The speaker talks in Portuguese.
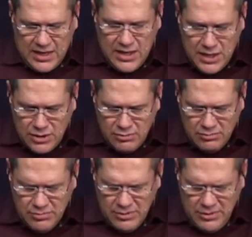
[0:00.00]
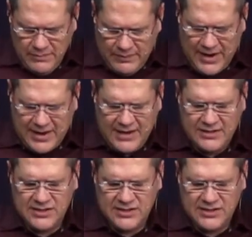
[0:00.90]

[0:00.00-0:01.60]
E indo Pregai